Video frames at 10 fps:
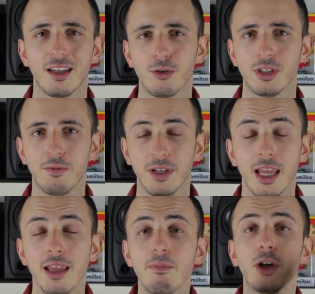delle notifiche
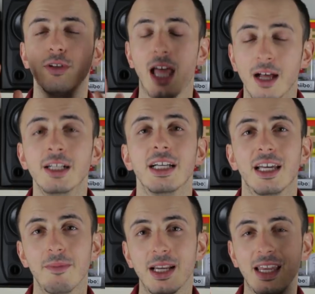in modo da
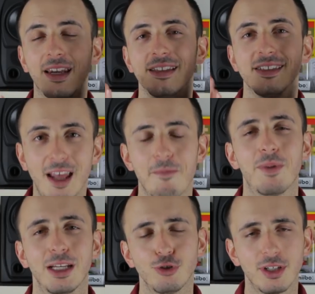rimanere
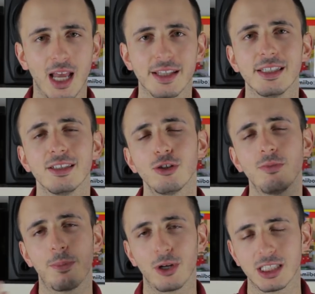sempre aggiornati sui
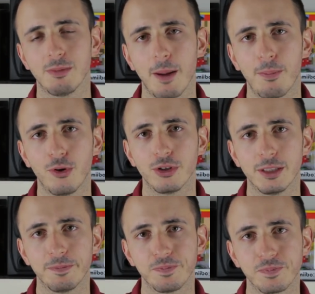miei prossimi
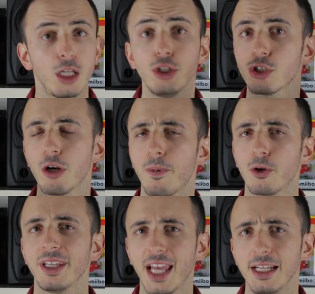upload. Io sono il Poro
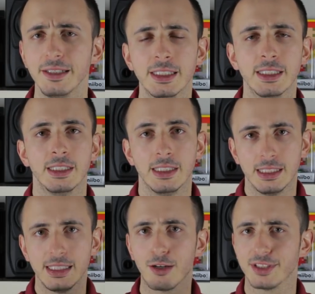Michele
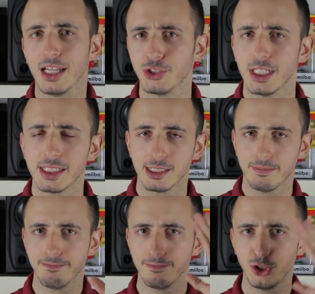da Los Angeles.
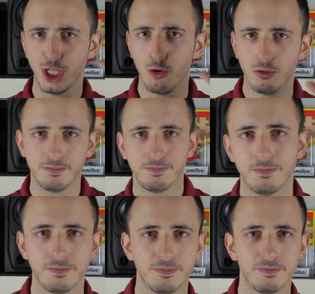Ciao!
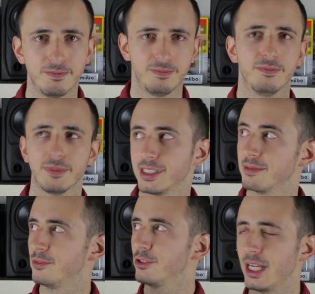
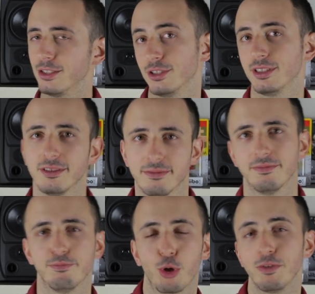Los Angeles,
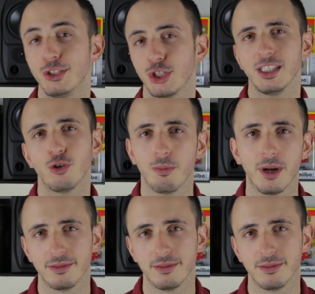provincia di Roma.